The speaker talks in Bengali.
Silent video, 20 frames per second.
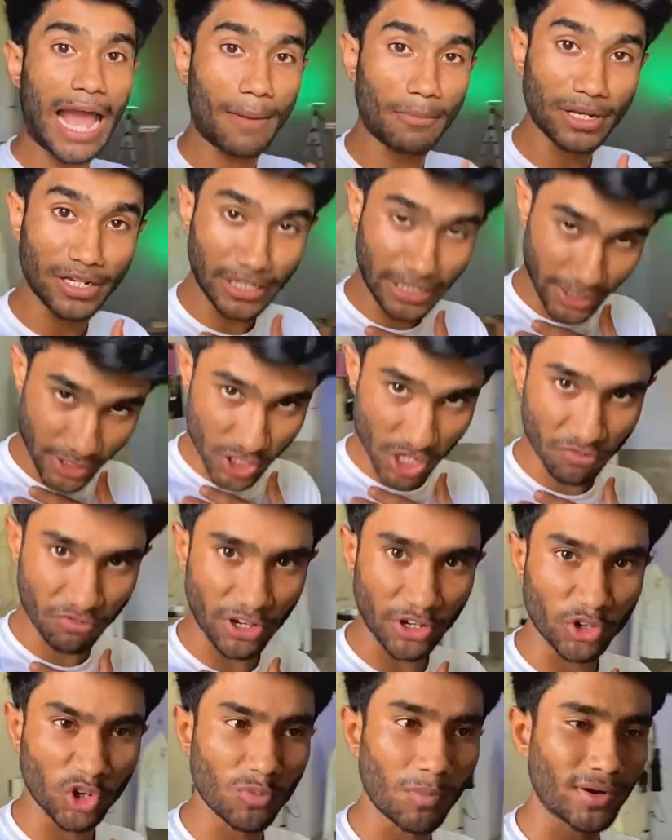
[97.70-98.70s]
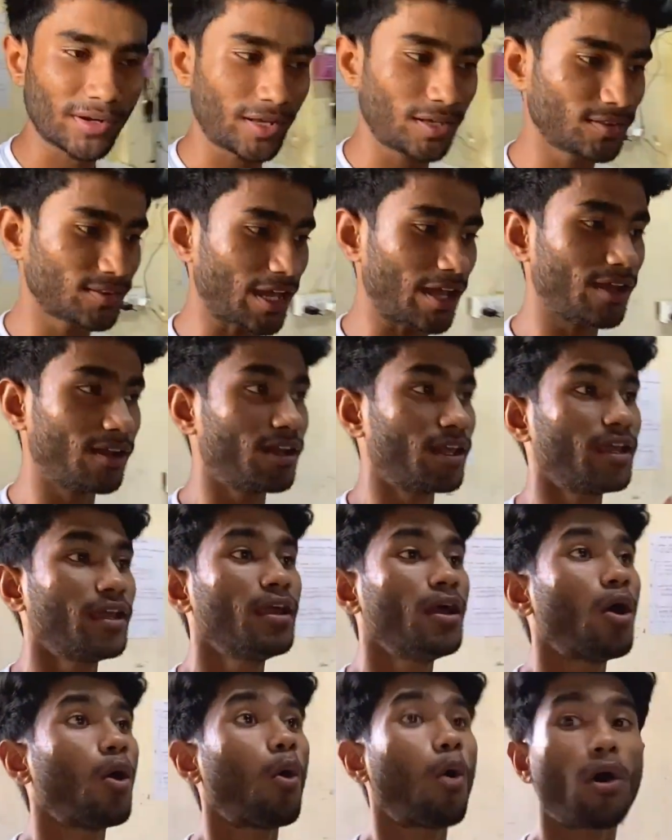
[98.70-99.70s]
আমি নিজে ভিডিও বানাই তাহলে
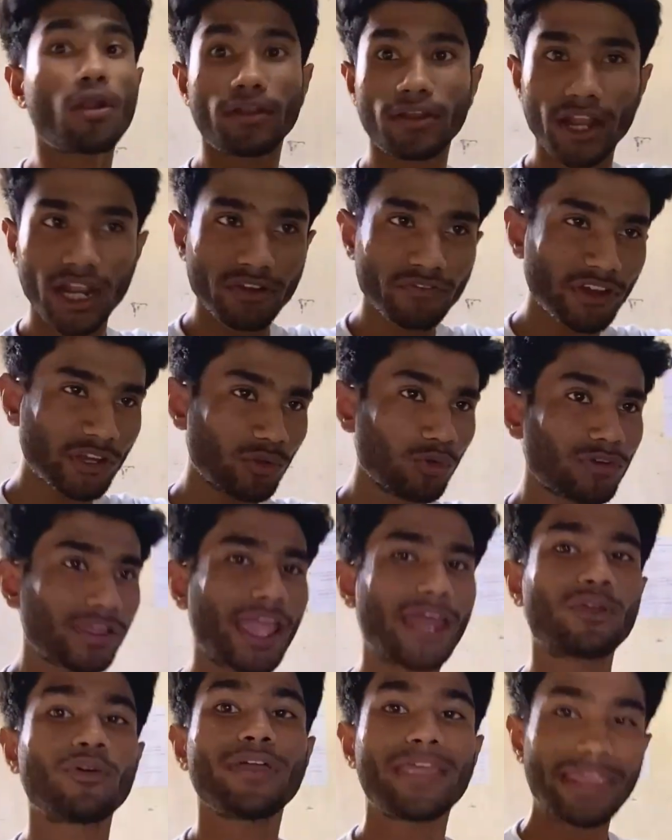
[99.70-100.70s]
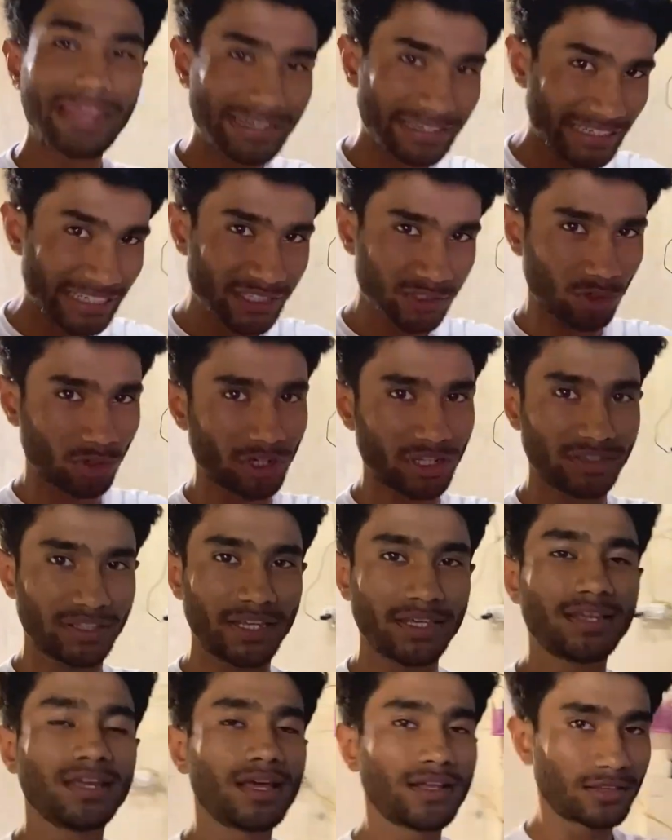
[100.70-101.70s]
অন্যের ভিডিও কেন এডিট করে দেই
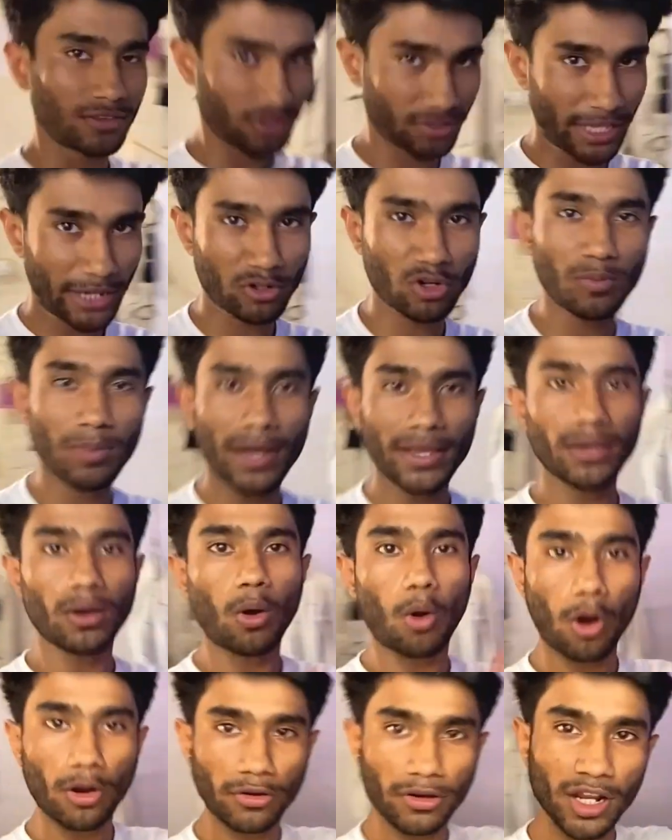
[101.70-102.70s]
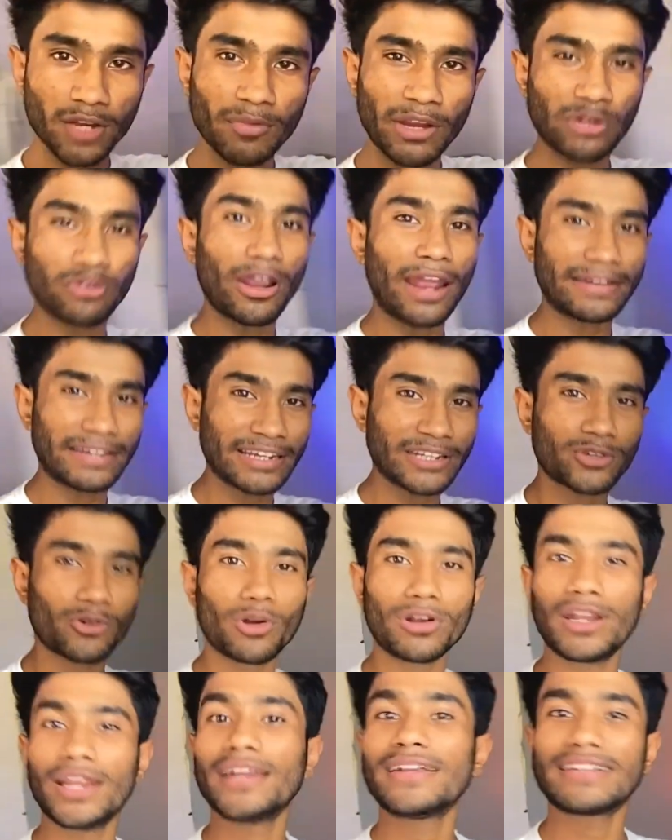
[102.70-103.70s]
তো দেখো ভাই অন্যের ভিডিও এডিট
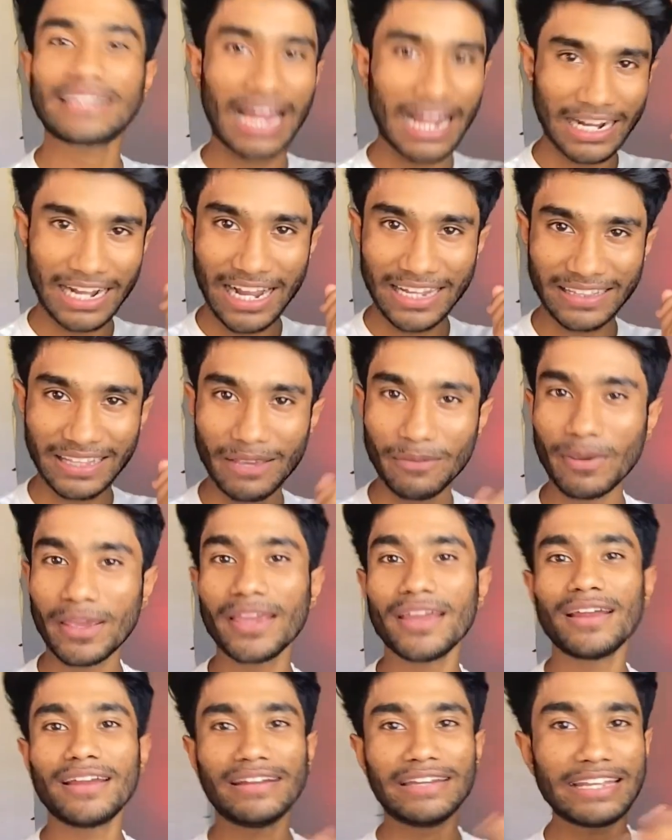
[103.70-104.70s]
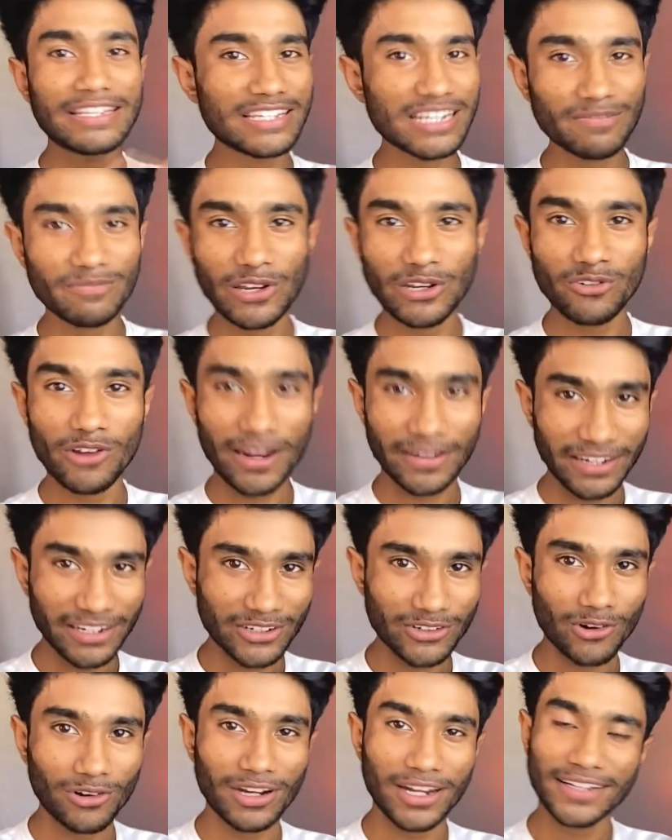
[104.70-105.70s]
করলে টাকা দেবে নিজের ভিডিও এডিট
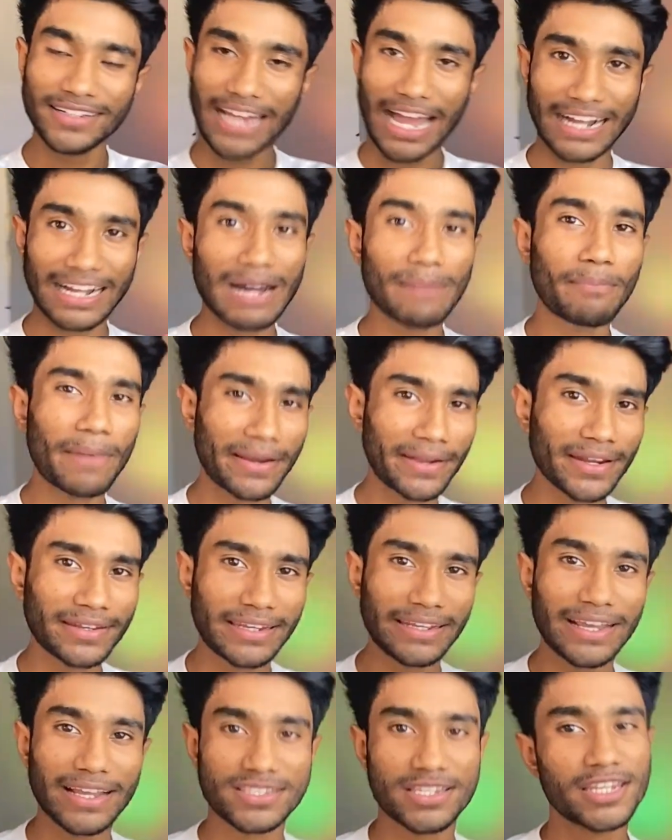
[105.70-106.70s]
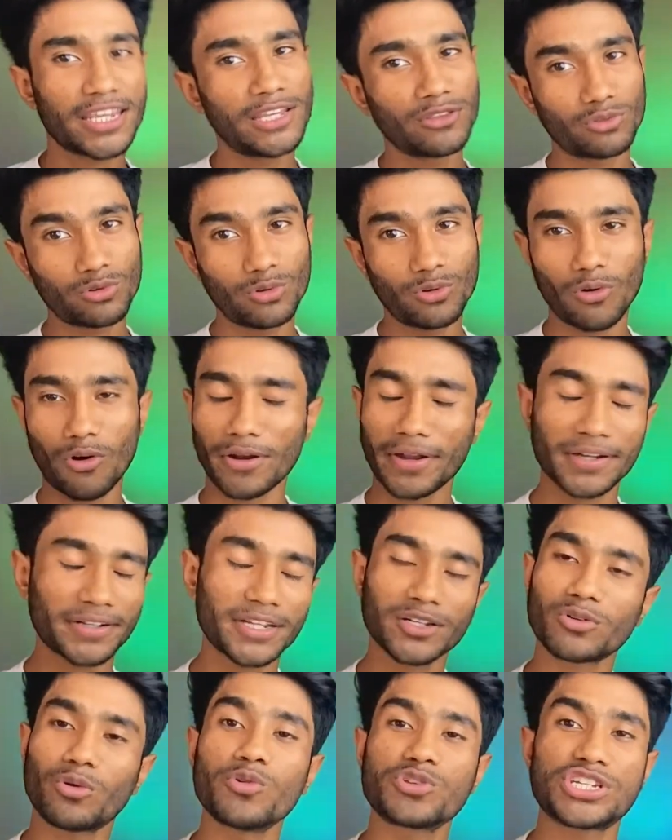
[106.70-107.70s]
করলে টাকা পাই না ঠিক আছে কিন্তু অনেকটা
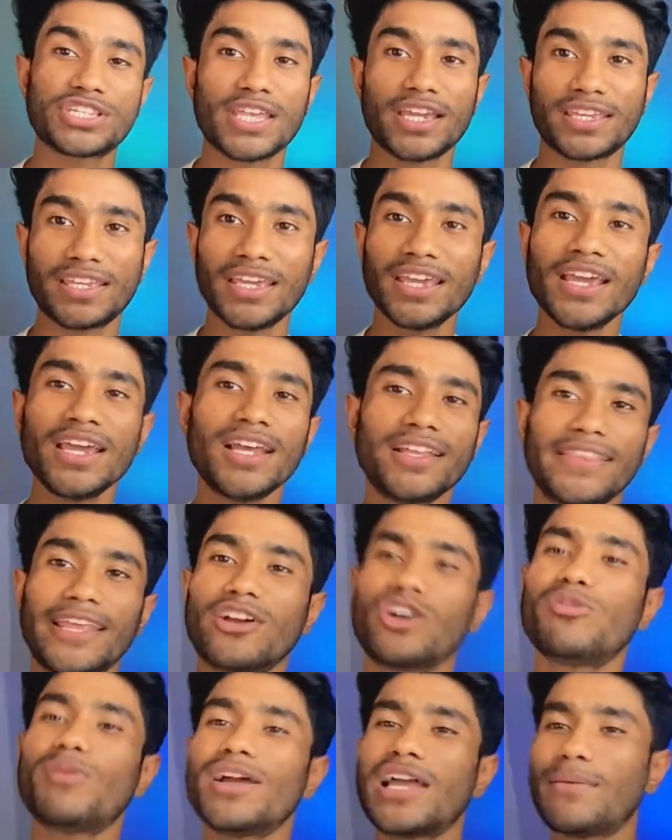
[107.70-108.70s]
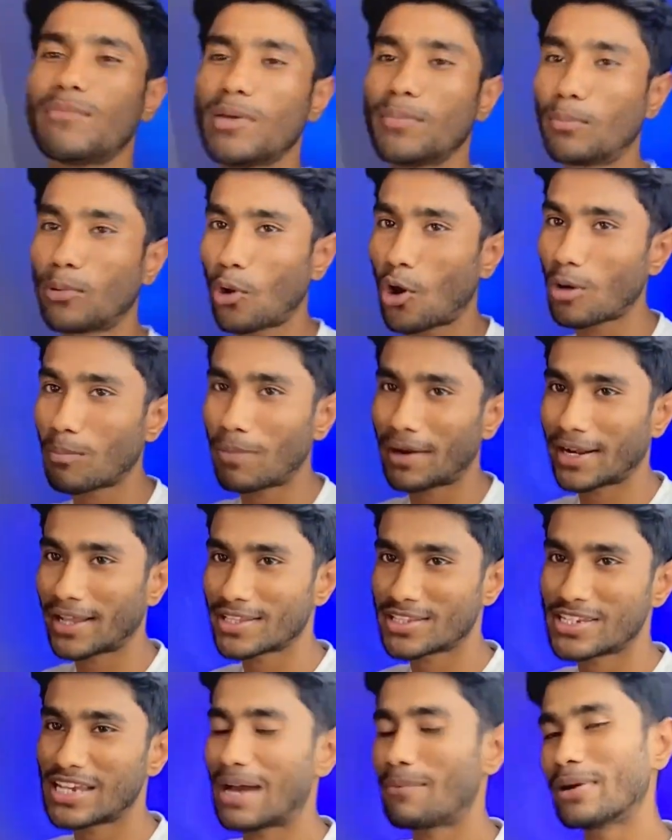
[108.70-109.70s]
খুশি থাকি দেখো ভাই আমি ব্লগ
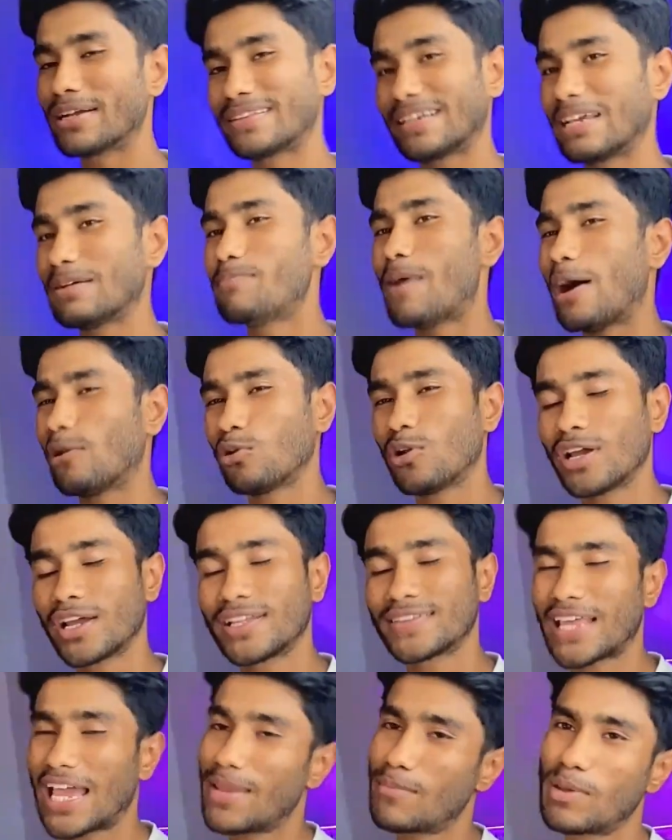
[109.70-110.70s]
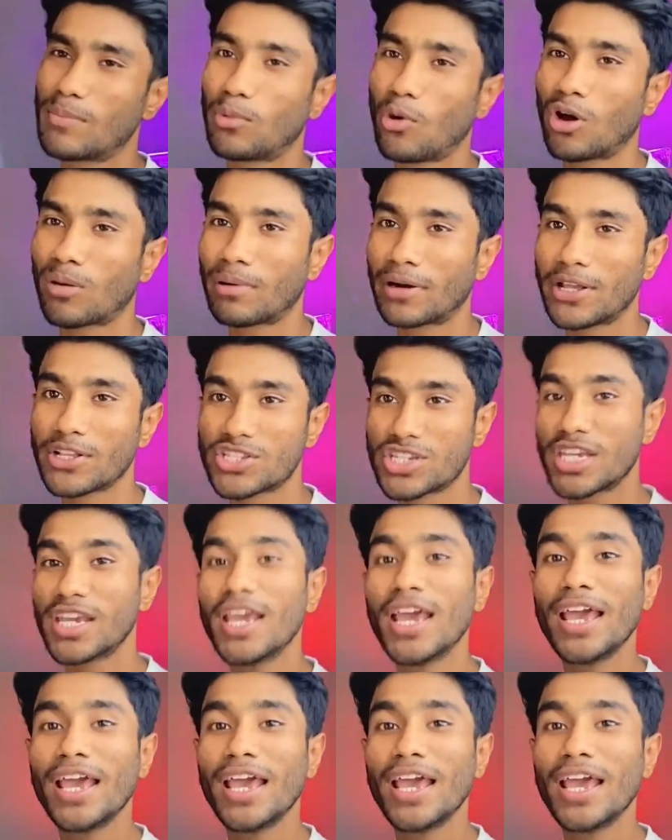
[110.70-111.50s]
বানাচ্ছি আমার থেকে ভালো লাগে তাই আমি ব্লগ বানাচ্ছি